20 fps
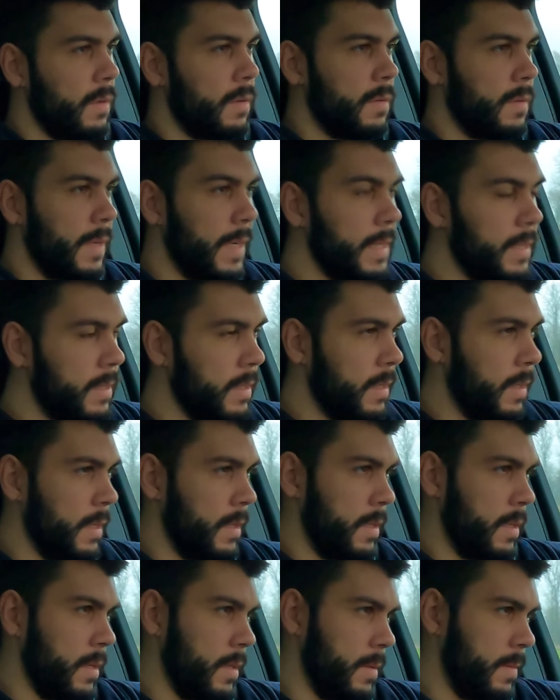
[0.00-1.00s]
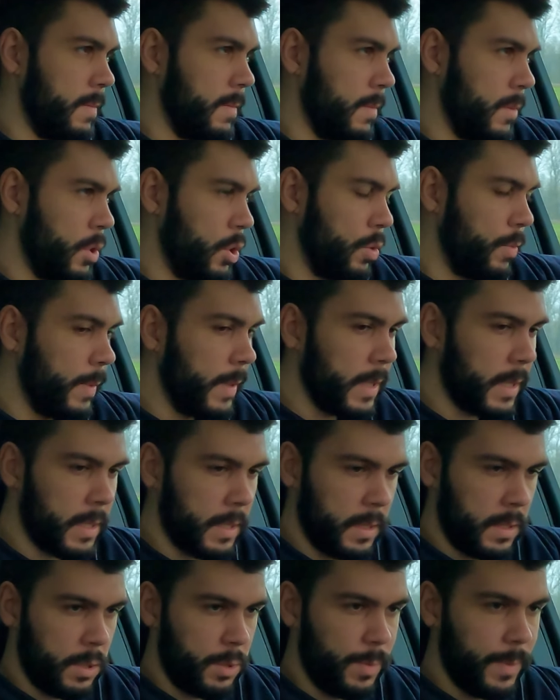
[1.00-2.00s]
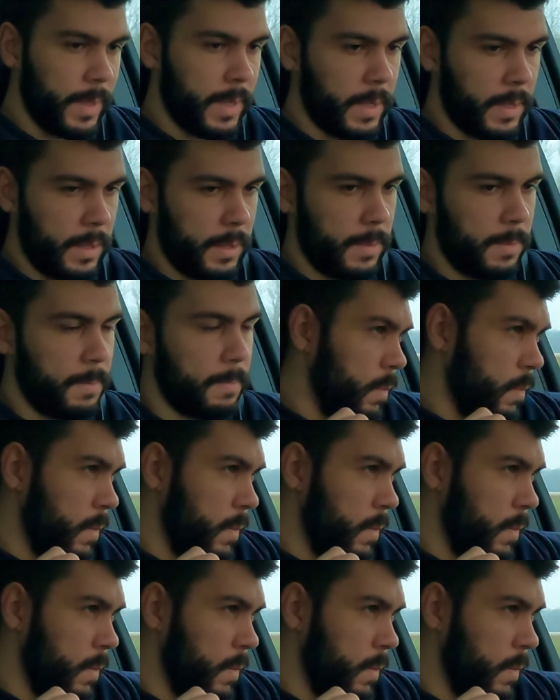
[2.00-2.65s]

Weiß ich nicht. Schwierig, schwierig.